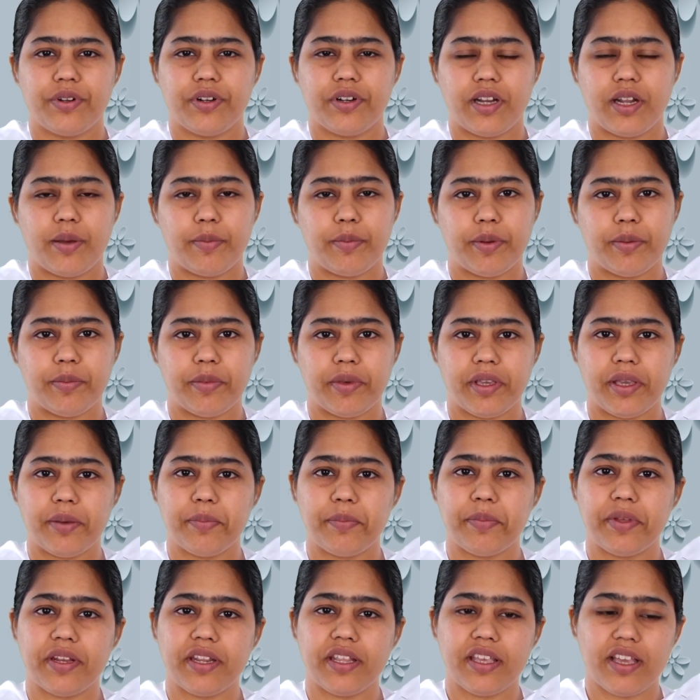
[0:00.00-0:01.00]
நம்ம
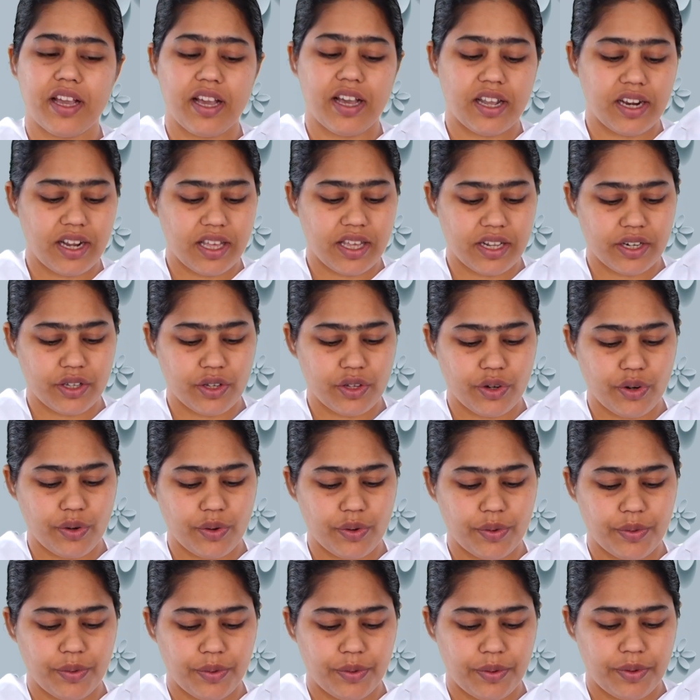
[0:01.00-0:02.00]
மிகப்பெரிய ஆளாக
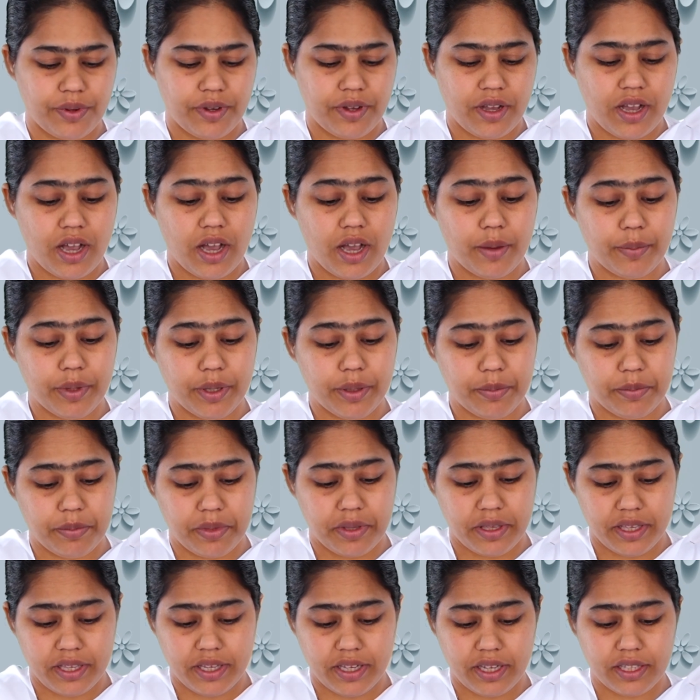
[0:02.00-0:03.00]
இருக்கிறோம் ஹமே
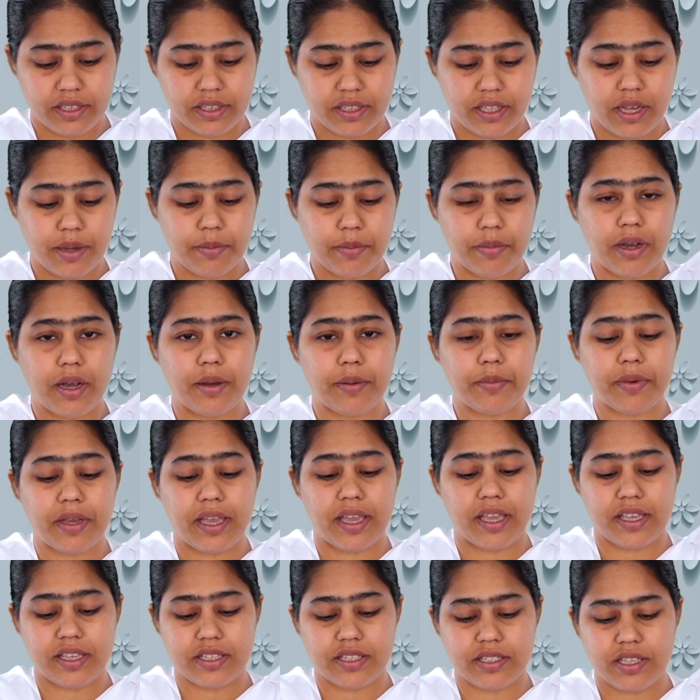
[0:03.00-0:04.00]
பேகத் கா பாப்
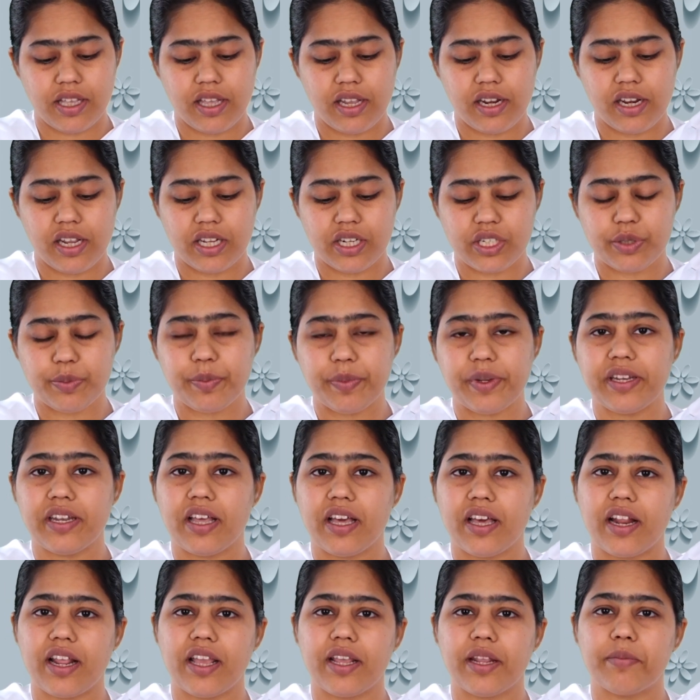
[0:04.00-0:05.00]
ஏசா லக்ஷ்மி
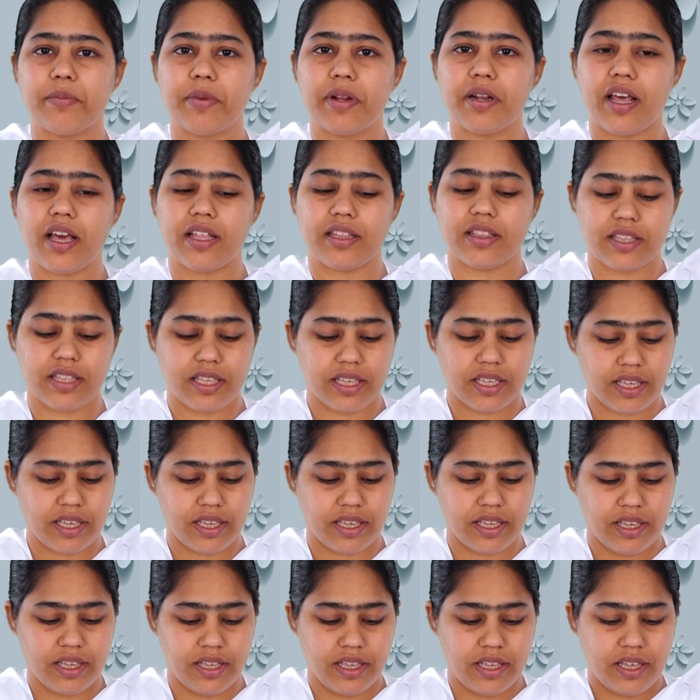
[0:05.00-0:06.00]
நாராயண் பனாத்தே ஹே
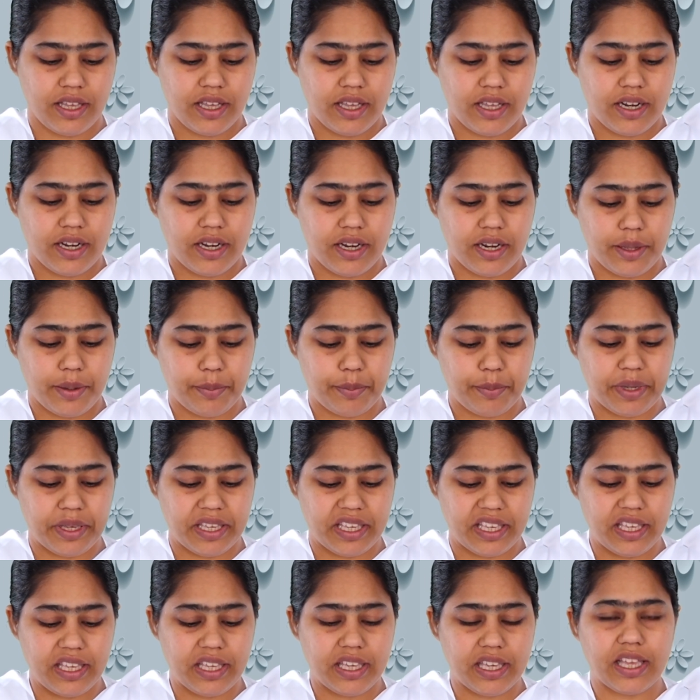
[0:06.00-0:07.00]

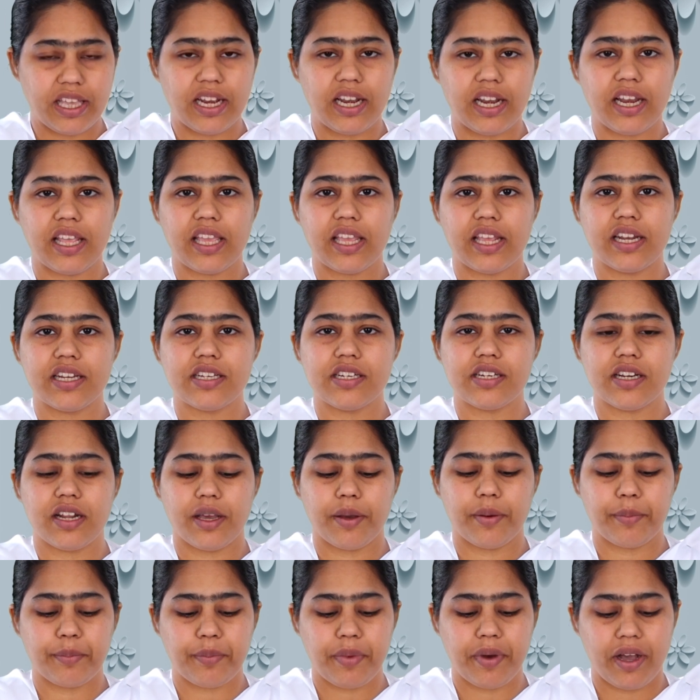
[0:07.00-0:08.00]
நம்மை எல்லையற்ற
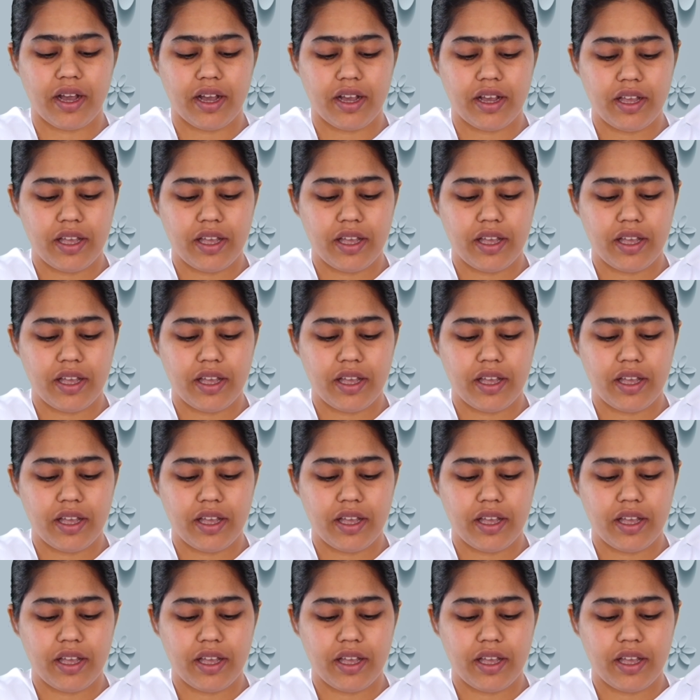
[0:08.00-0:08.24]
அப்பா